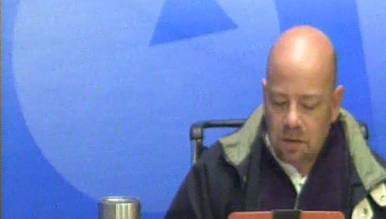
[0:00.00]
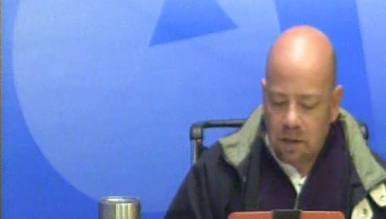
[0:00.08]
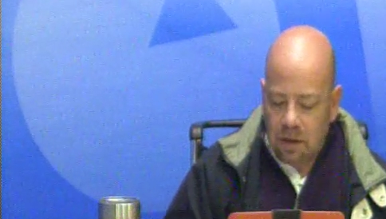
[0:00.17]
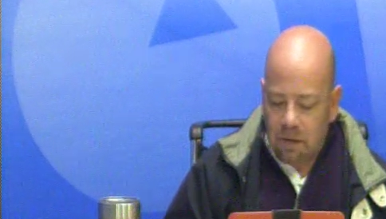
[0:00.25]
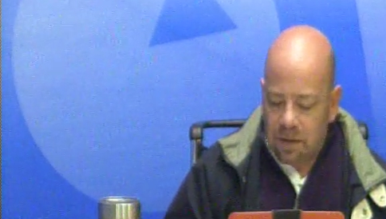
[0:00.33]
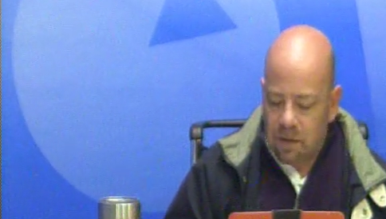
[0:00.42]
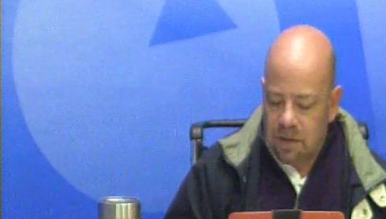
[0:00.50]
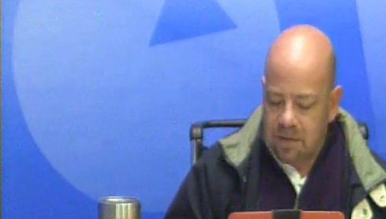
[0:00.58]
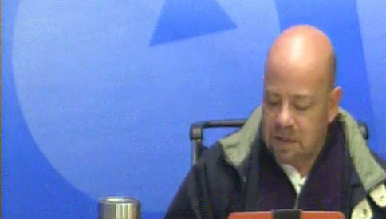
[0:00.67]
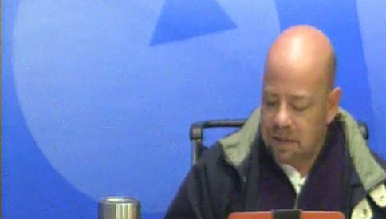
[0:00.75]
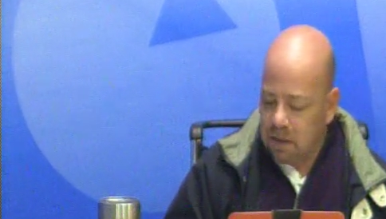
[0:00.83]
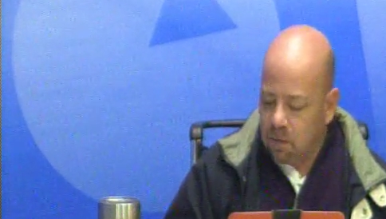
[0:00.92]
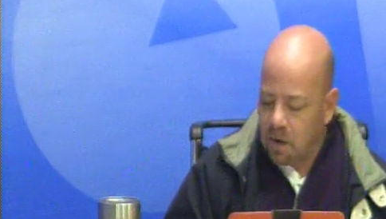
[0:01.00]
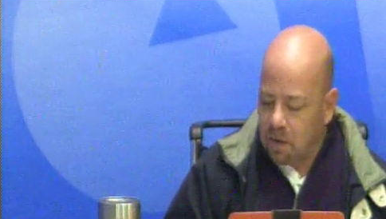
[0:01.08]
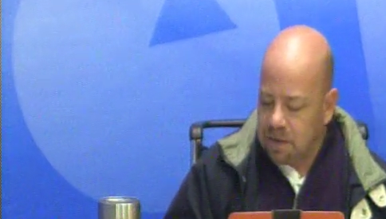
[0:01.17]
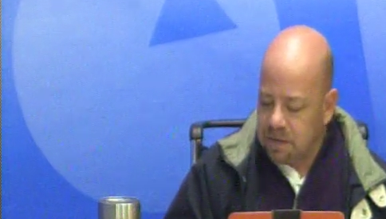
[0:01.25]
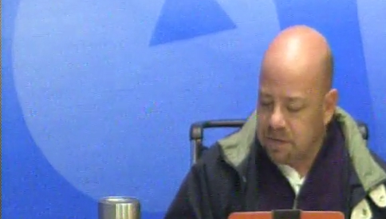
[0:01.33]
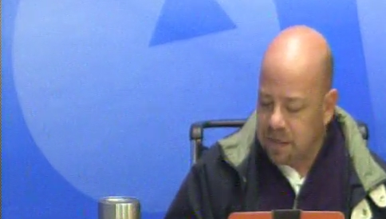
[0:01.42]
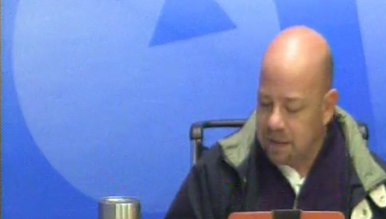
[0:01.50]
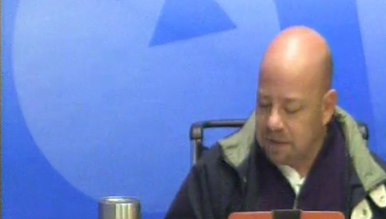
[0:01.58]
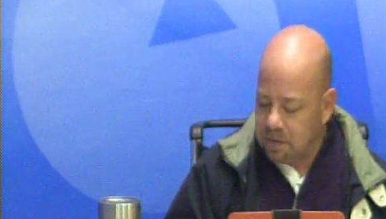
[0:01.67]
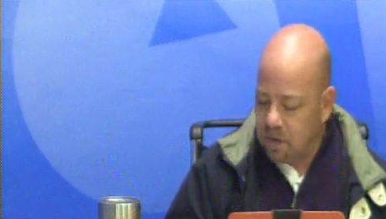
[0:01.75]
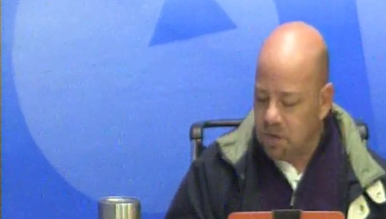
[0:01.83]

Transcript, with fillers: El domingo 17, el juego de estrellas.